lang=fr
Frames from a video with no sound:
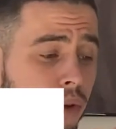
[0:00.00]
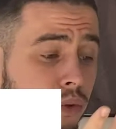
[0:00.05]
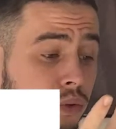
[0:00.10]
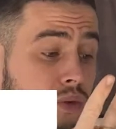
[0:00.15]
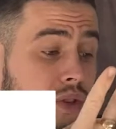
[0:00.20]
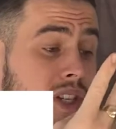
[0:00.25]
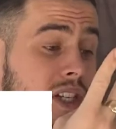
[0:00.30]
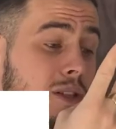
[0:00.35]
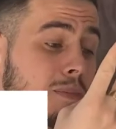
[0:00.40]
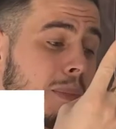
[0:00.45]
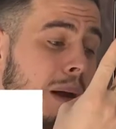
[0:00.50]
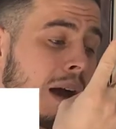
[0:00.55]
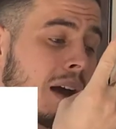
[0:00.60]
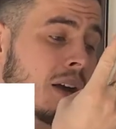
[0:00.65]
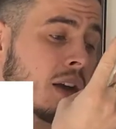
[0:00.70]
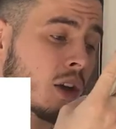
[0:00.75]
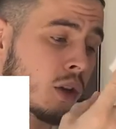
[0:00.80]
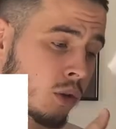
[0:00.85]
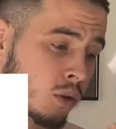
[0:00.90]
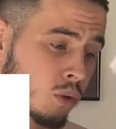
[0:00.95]
n'utilisent pas
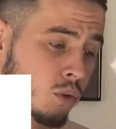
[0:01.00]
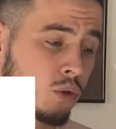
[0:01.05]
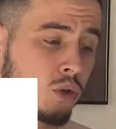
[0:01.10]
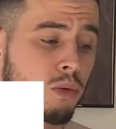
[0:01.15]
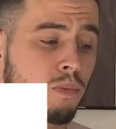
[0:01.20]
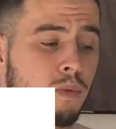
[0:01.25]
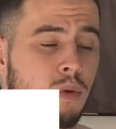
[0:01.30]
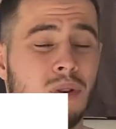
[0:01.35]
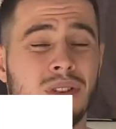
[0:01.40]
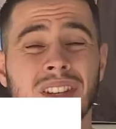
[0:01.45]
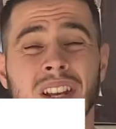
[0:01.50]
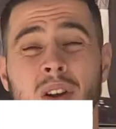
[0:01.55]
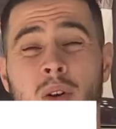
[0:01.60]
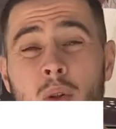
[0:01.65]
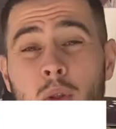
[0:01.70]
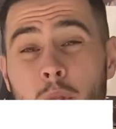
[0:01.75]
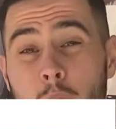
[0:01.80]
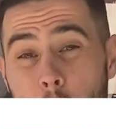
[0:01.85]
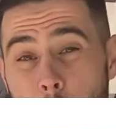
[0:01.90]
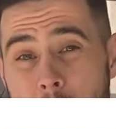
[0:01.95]
YouTube, que
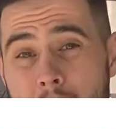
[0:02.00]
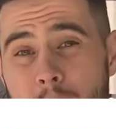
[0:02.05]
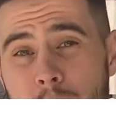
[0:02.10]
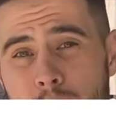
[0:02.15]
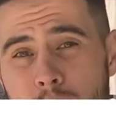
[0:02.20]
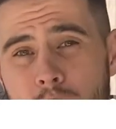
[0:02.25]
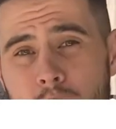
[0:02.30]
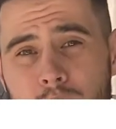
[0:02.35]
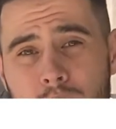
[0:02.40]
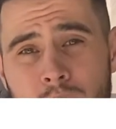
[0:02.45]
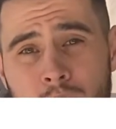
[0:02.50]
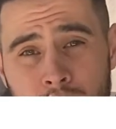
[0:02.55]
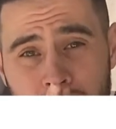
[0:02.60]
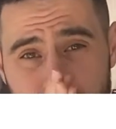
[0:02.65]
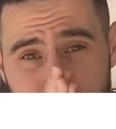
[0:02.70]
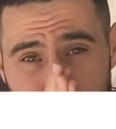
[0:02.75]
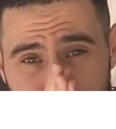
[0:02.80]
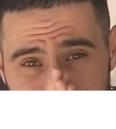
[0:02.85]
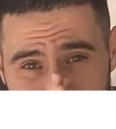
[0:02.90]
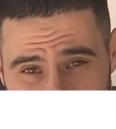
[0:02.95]
53%
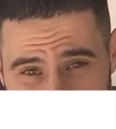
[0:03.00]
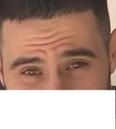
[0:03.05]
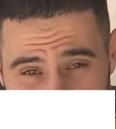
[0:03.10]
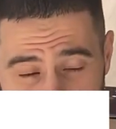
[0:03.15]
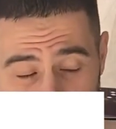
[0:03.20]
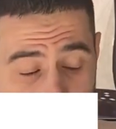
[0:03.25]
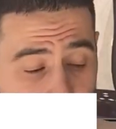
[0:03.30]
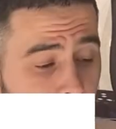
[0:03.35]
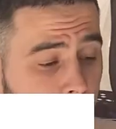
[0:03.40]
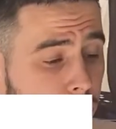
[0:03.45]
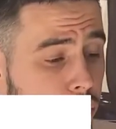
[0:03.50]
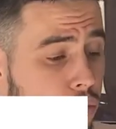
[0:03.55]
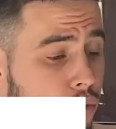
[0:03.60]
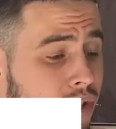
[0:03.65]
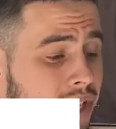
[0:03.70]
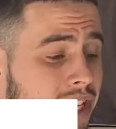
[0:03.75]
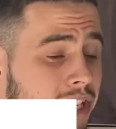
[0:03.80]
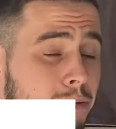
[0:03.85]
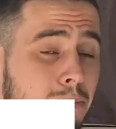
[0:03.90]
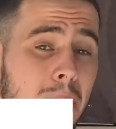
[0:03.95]
des utilisateurs
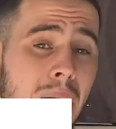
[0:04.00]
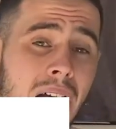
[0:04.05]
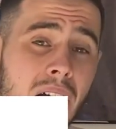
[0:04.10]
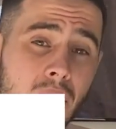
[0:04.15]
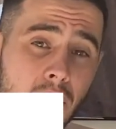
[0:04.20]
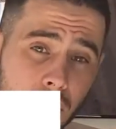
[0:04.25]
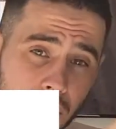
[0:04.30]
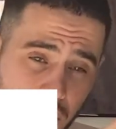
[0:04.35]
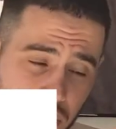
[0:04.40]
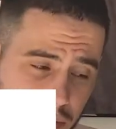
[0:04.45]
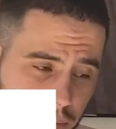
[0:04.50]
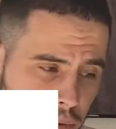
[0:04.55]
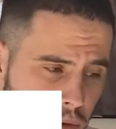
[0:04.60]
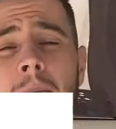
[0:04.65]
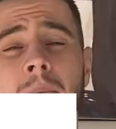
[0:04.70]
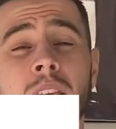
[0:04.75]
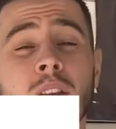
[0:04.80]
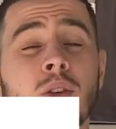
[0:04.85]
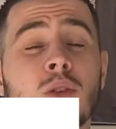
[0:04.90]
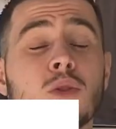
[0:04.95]
n'utilisent pas Facebook,
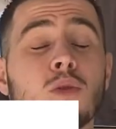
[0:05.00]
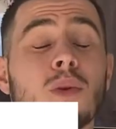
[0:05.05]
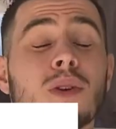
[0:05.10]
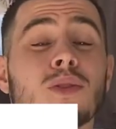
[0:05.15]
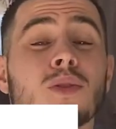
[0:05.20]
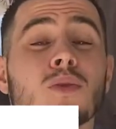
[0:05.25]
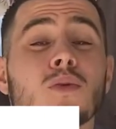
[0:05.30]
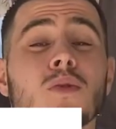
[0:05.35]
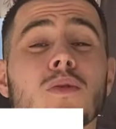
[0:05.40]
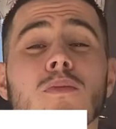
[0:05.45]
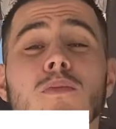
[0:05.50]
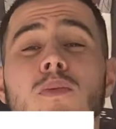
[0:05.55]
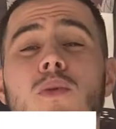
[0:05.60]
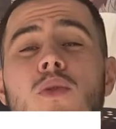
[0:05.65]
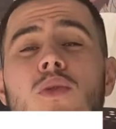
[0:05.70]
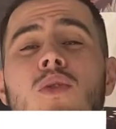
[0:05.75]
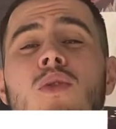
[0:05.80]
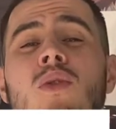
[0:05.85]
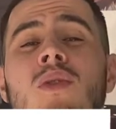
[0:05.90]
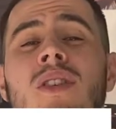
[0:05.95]
que
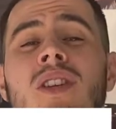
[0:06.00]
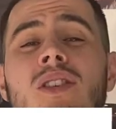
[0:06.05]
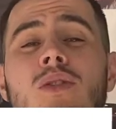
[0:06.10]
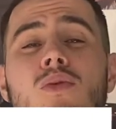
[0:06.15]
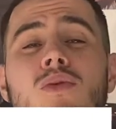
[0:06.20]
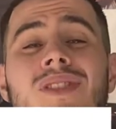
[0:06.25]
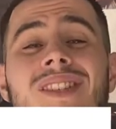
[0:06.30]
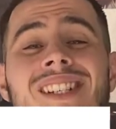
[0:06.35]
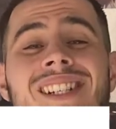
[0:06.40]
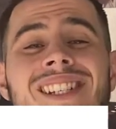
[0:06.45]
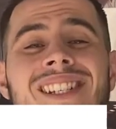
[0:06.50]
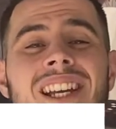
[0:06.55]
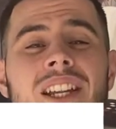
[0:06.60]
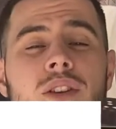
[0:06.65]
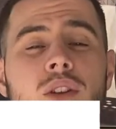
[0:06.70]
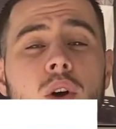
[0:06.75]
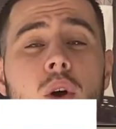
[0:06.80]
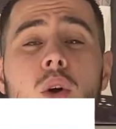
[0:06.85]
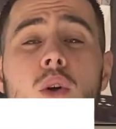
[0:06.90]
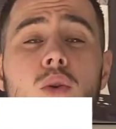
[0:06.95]
68% des
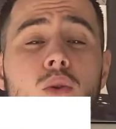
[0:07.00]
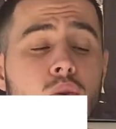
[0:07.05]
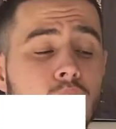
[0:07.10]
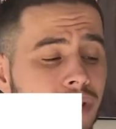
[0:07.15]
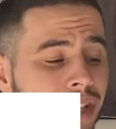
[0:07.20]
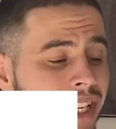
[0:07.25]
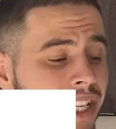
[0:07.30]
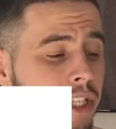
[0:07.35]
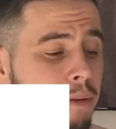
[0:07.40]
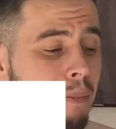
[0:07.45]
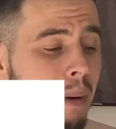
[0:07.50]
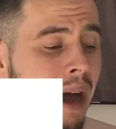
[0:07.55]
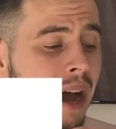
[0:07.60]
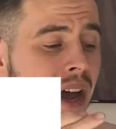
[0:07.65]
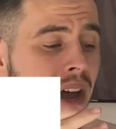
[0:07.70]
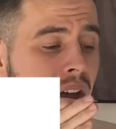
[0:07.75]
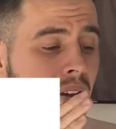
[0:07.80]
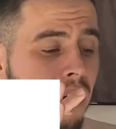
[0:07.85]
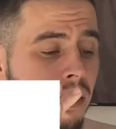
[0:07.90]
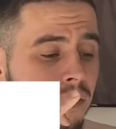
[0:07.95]
utilisateurs n'utilisent pas
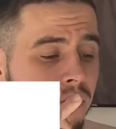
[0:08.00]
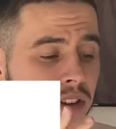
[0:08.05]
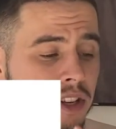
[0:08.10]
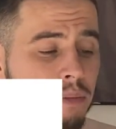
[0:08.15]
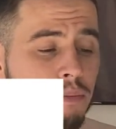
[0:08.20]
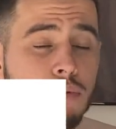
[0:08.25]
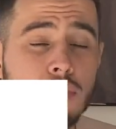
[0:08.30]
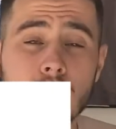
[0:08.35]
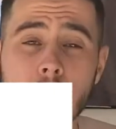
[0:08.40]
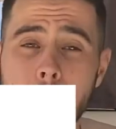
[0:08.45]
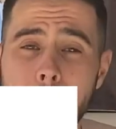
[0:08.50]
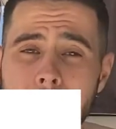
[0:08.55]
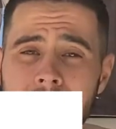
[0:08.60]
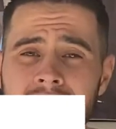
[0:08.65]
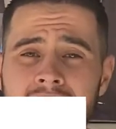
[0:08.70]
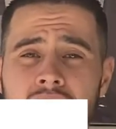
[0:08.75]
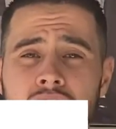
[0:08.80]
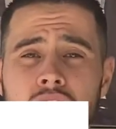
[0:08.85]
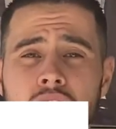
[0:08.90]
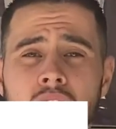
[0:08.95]
Facebook
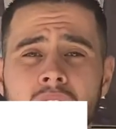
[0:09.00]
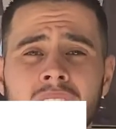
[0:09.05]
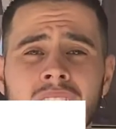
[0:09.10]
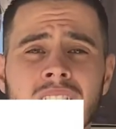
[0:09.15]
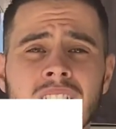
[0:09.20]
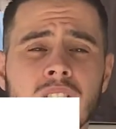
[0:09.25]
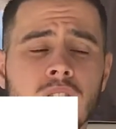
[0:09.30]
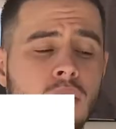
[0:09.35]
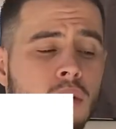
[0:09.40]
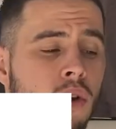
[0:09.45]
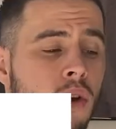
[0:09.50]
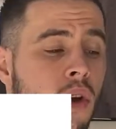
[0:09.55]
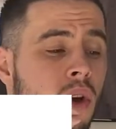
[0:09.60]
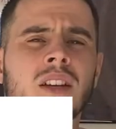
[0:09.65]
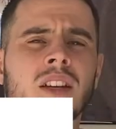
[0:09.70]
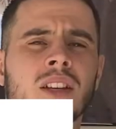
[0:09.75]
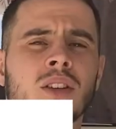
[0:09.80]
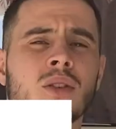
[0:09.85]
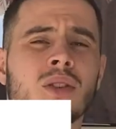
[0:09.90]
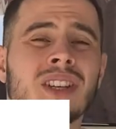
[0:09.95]
Manager et que,
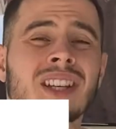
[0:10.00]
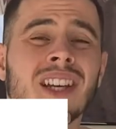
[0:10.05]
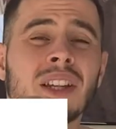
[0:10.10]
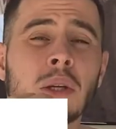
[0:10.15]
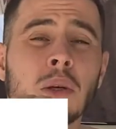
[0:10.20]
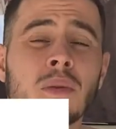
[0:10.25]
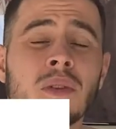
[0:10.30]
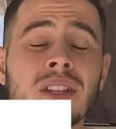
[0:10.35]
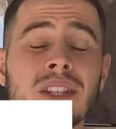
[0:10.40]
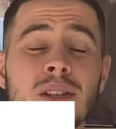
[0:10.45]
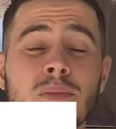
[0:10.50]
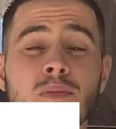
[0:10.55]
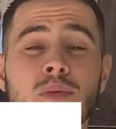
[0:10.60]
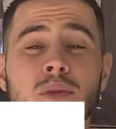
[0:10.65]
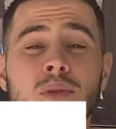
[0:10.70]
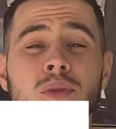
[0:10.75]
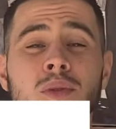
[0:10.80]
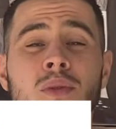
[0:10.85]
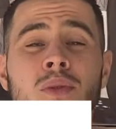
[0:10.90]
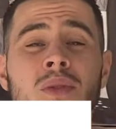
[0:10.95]
que
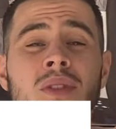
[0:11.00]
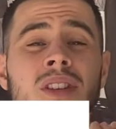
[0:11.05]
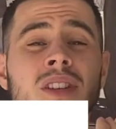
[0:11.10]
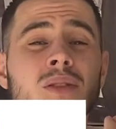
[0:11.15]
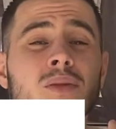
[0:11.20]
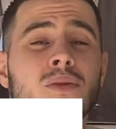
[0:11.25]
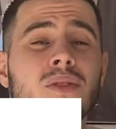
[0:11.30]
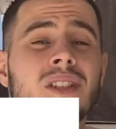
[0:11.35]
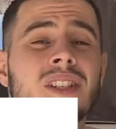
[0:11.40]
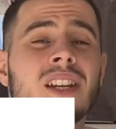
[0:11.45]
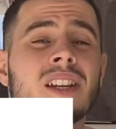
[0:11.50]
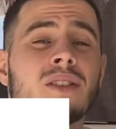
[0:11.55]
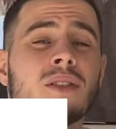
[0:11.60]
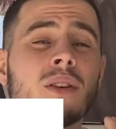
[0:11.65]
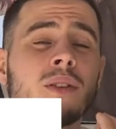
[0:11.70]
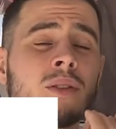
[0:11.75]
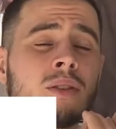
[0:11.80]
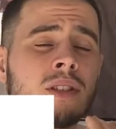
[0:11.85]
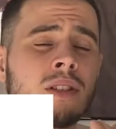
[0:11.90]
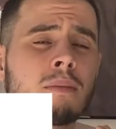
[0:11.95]
86% des
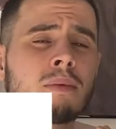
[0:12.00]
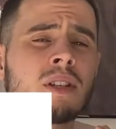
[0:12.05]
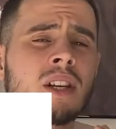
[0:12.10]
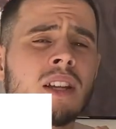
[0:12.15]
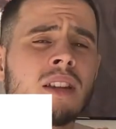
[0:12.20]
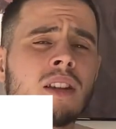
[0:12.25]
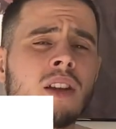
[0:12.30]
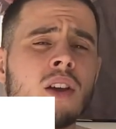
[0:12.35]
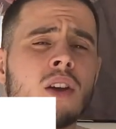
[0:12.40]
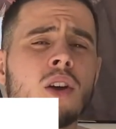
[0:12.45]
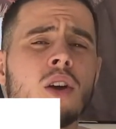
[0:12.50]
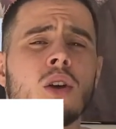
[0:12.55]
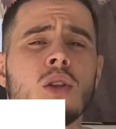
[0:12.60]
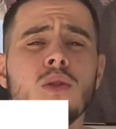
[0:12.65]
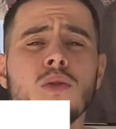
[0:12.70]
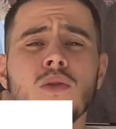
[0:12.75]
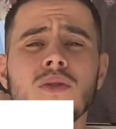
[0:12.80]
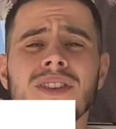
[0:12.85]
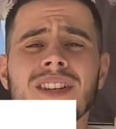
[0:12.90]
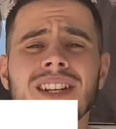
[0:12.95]
utilisateurs de Snapchat
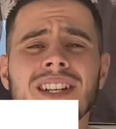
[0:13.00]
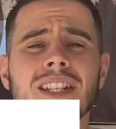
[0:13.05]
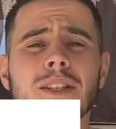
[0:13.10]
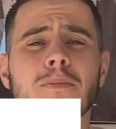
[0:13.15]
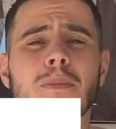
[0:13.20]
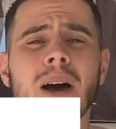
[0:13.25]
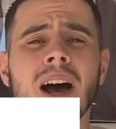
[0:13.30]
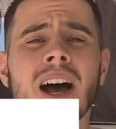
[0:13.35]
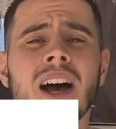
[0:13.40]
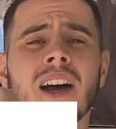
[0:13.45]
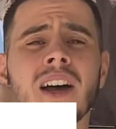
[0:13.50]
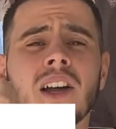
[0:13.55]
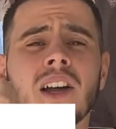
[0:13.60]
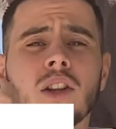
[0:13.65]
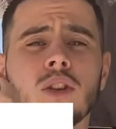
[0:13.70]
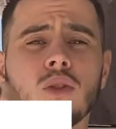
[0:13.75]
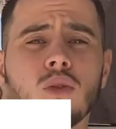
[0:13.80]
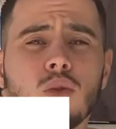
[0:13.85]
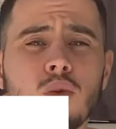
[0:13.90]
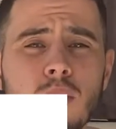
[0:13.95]
n'utilisent pas
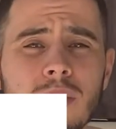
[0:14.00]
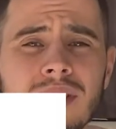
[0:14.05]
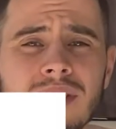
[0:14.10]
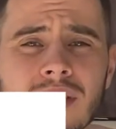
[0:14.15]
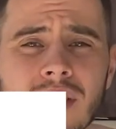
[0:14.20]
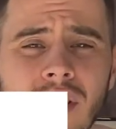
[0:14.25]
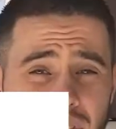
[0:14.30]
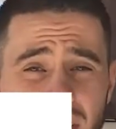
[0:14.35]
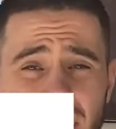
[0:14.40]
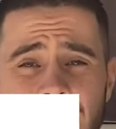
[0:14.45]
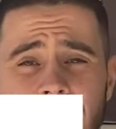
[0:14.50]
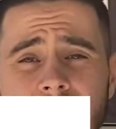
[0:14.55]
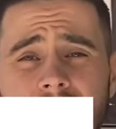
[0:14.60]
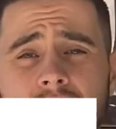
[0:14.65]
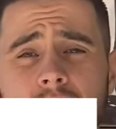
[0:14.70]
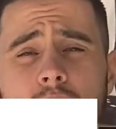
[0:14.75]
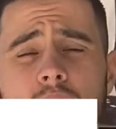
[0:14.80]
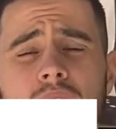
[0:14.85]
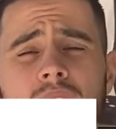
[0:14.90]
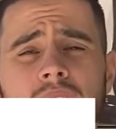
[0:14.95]
Twitter. Ce
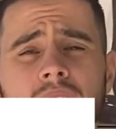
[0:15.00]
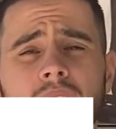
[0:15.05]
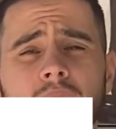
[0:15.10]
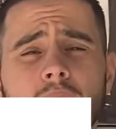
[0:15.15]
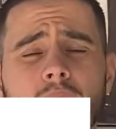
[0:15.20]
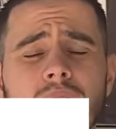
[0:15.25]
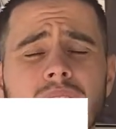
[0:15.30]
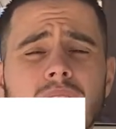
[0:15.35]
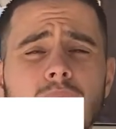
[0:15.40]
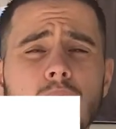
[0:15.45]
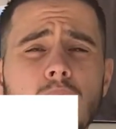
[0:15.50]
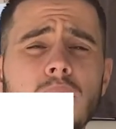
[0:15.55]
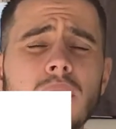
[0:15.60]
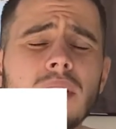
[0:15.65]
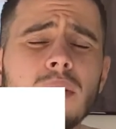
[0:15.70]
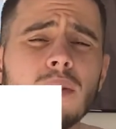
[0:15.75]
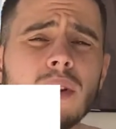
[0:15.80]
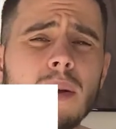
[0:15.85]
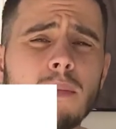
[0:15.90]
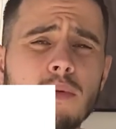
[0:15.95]
qui veut dire que si vous faites de la